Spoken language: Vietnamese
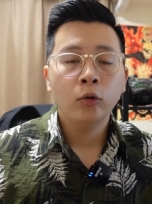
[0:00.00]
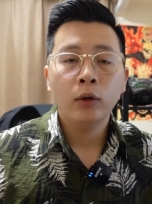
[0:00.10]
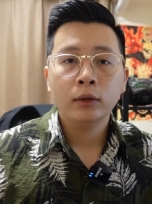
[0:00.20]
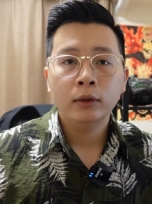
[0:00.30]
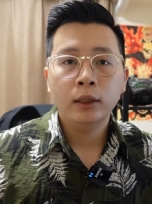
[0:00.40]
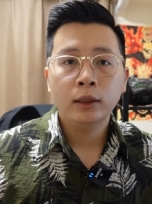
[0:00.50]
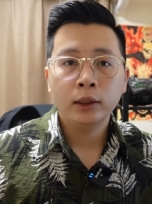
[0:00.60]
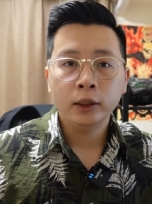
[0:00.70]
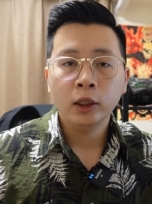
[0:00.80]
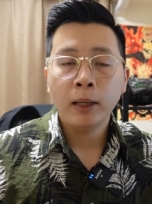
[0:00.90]
hoặc là
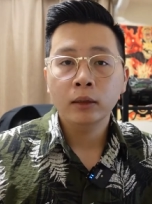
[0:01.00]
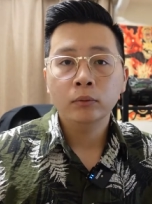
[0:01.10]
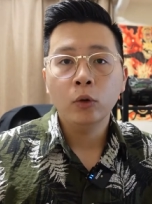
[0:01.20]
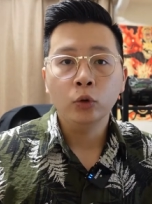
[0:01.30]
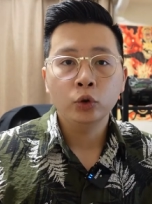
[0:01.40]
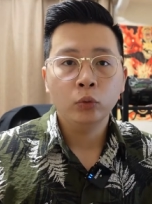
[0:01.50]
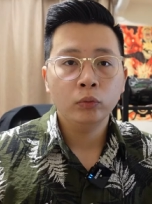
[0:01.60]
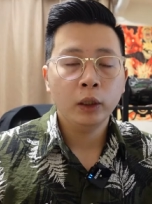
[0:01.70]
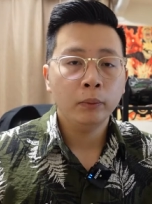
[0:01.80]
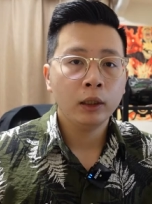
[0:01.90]
khi các bạn bổ sung
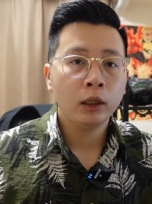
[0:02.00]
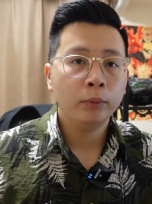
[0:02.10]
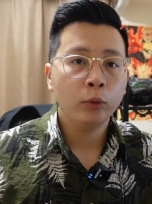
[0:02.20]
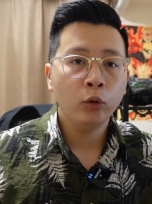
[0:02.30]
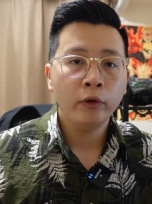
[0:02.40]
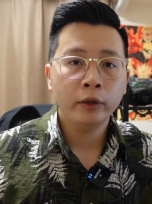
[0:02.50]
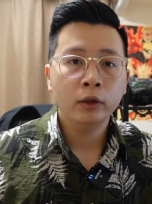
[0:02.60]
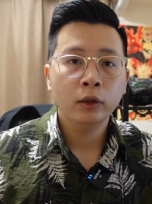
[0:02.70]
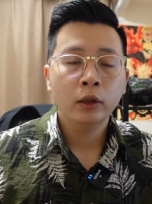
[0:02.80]
thêm các cái provider